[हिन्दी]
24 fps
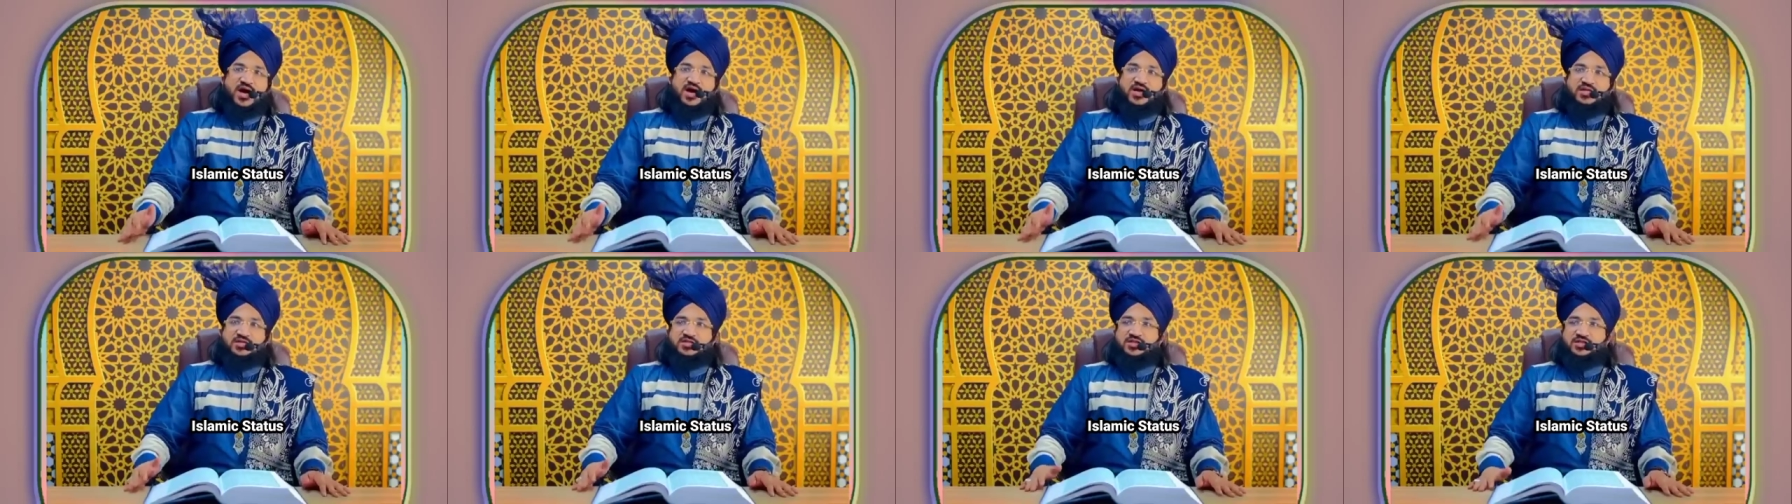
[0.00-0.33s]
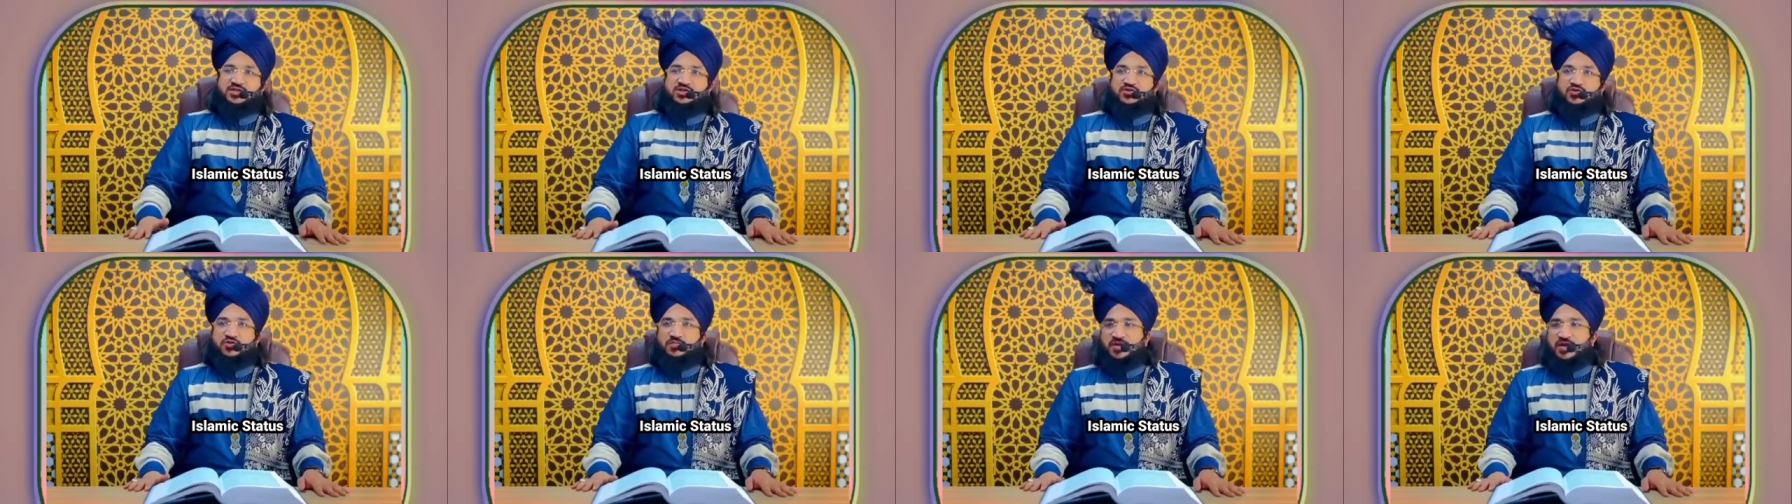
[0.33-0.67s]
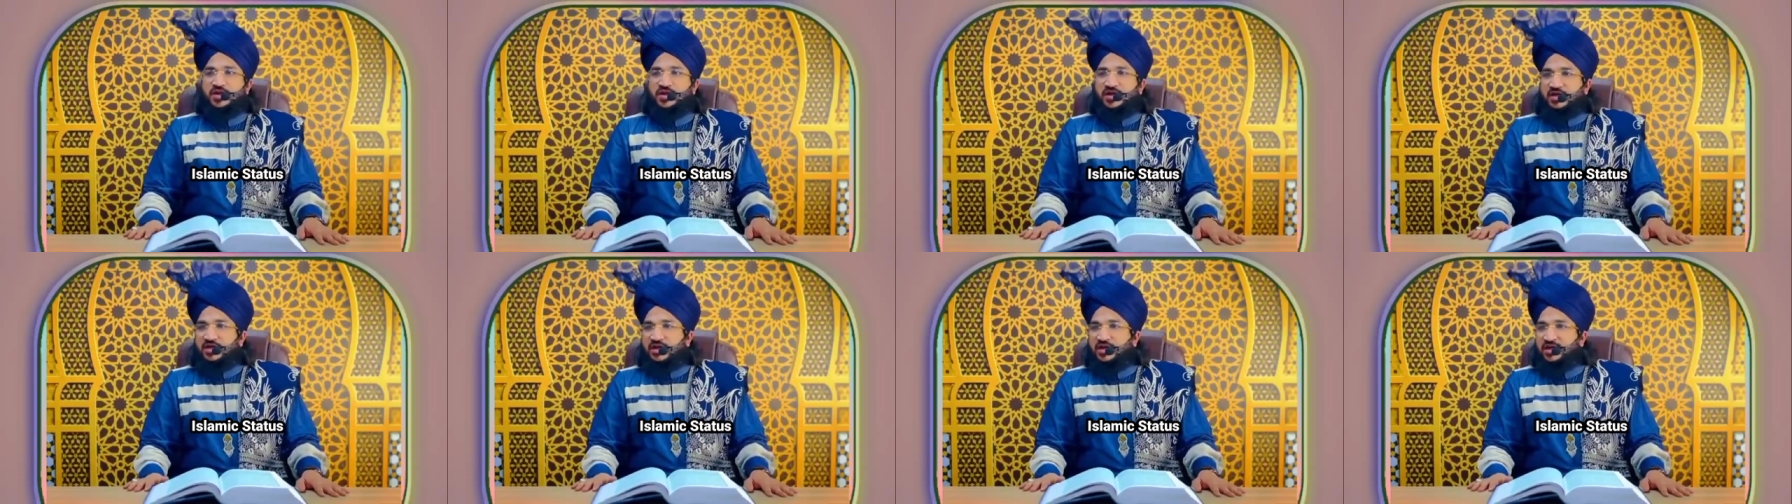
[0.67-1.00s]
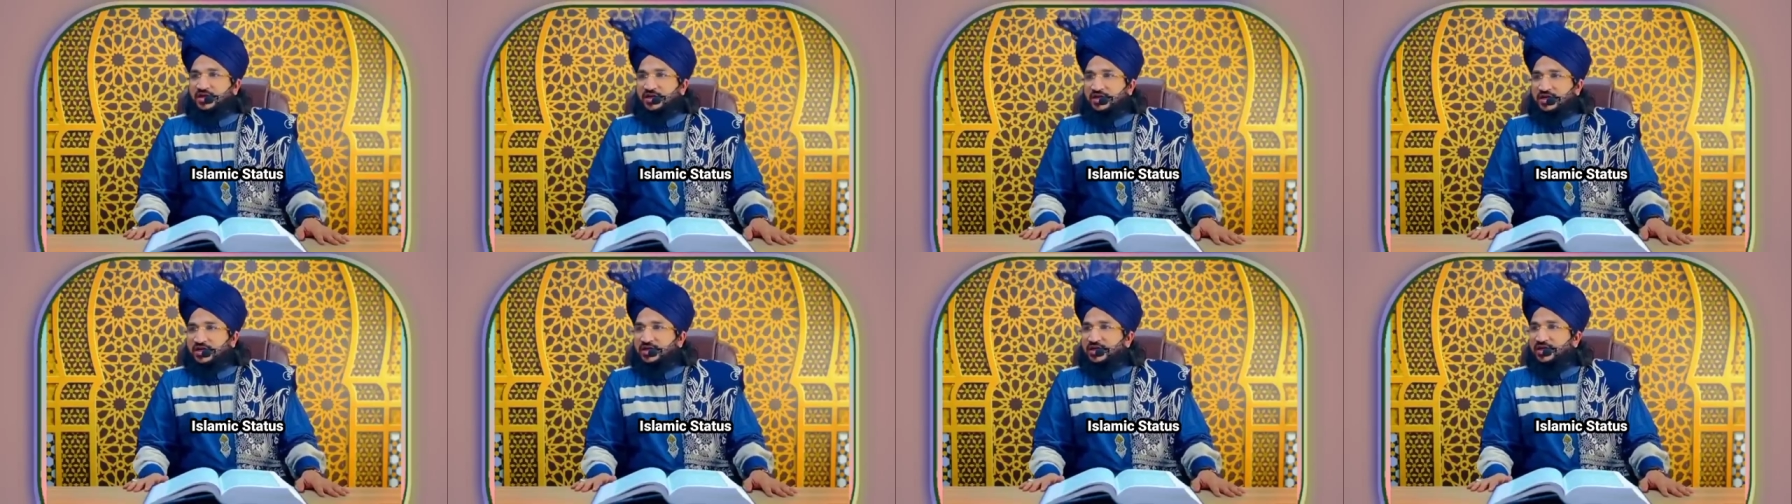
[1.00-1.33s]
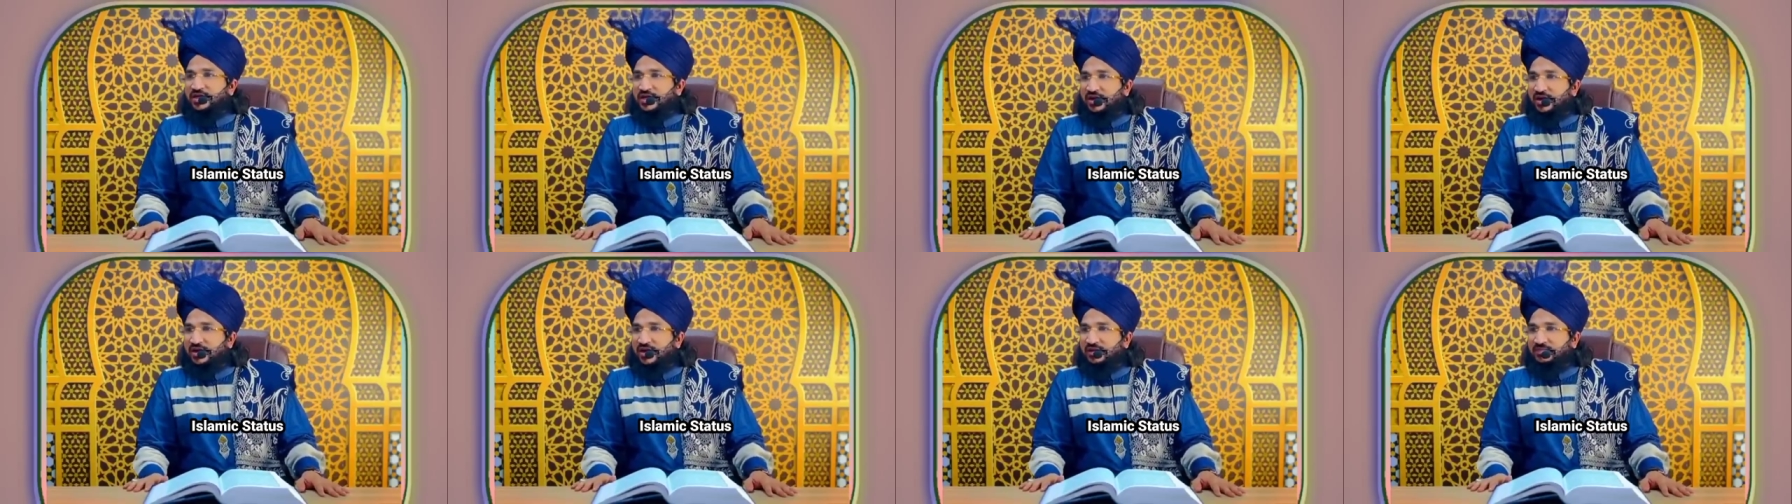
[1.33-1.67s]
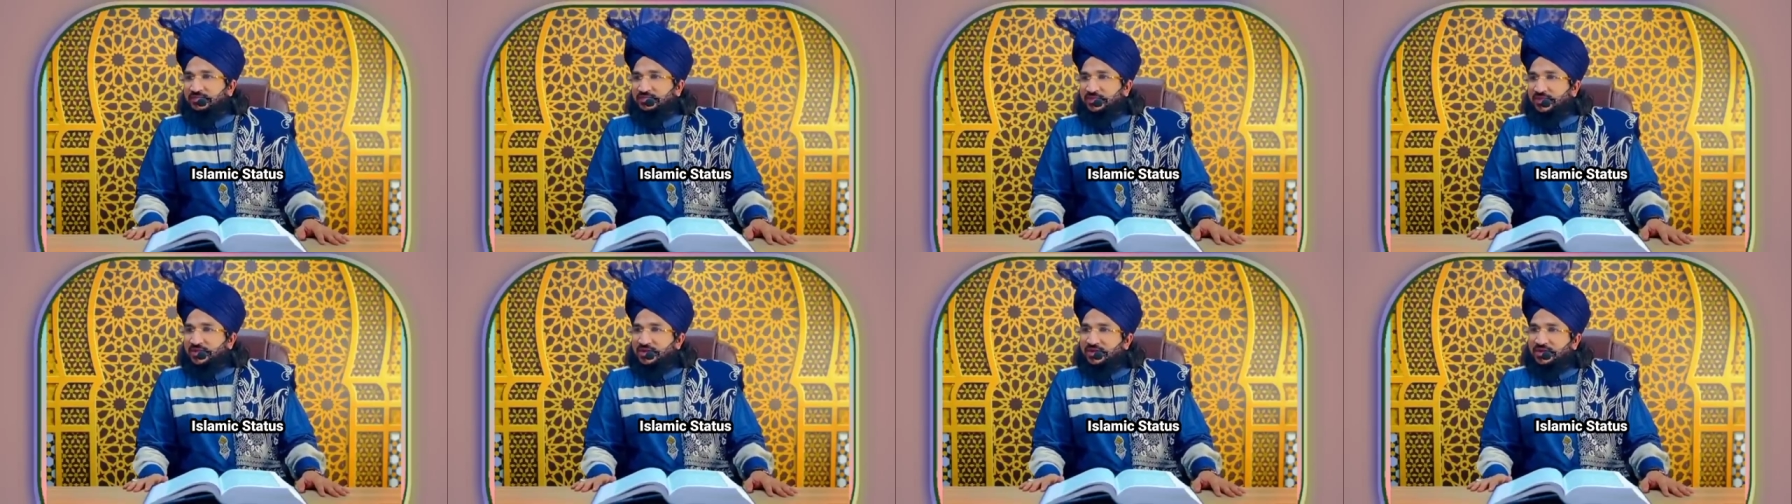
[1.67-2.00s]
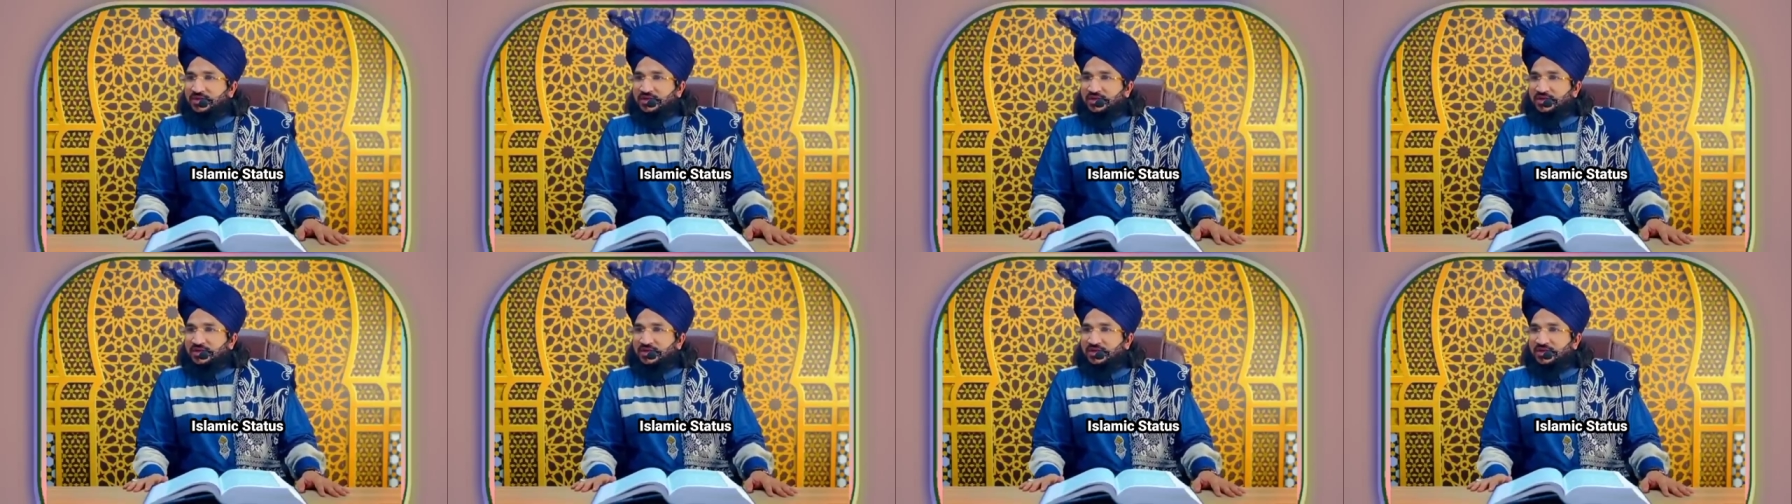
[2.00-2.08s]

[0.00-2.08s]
सात चीज़ों पर यकीन रखने का नाम